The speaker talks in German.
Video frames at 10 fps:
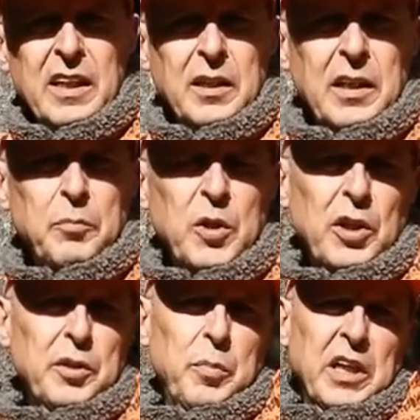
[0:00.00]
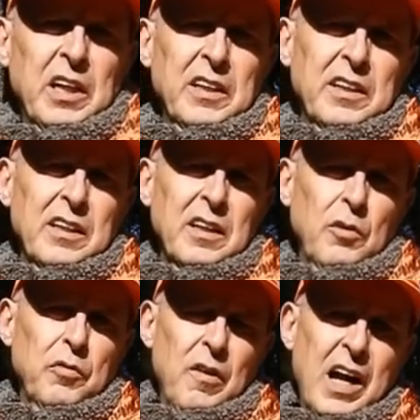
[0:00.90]
Der gibt euch bekannt,
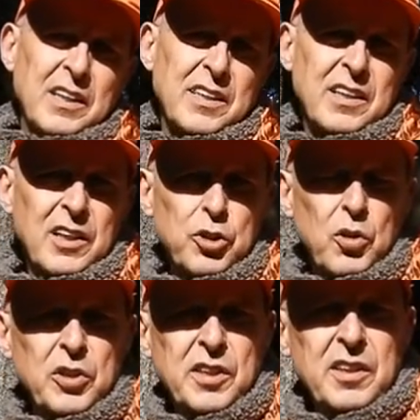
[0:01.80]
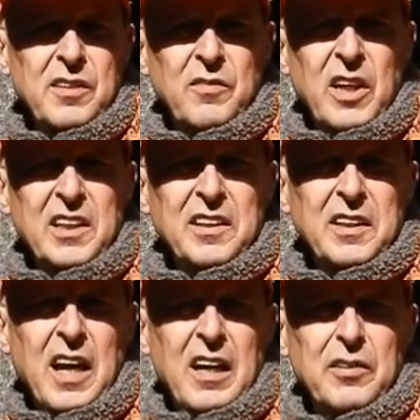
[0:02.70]
auf was geschossen
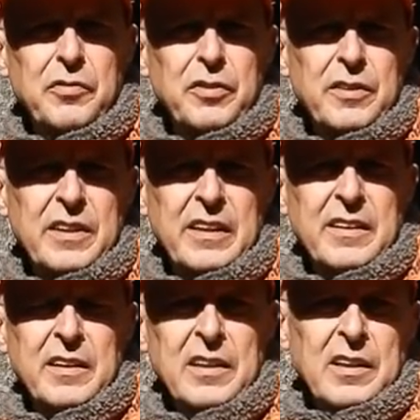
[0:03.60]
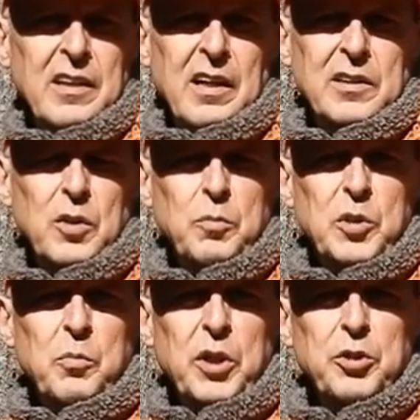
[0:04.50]
werden darf. Ja. Also ob
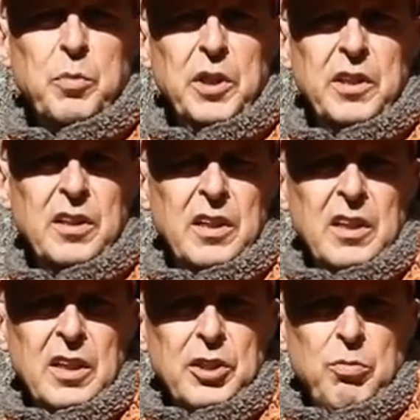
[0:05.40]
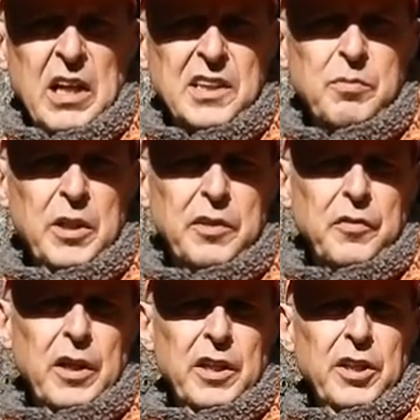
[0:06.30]
zum Beispiel Schwarzwild
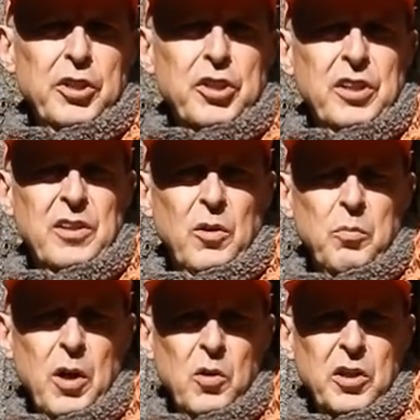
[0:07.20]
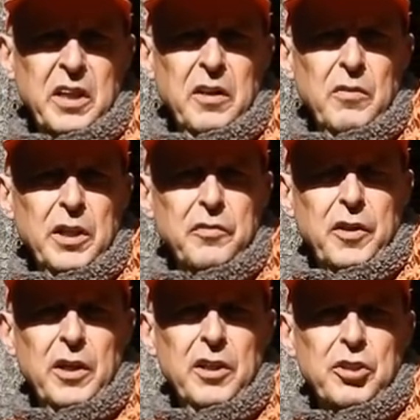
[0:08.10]
frei ist, ob auch Rehwild
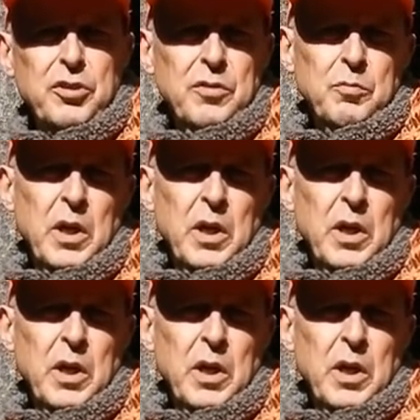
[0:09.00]
frei ist.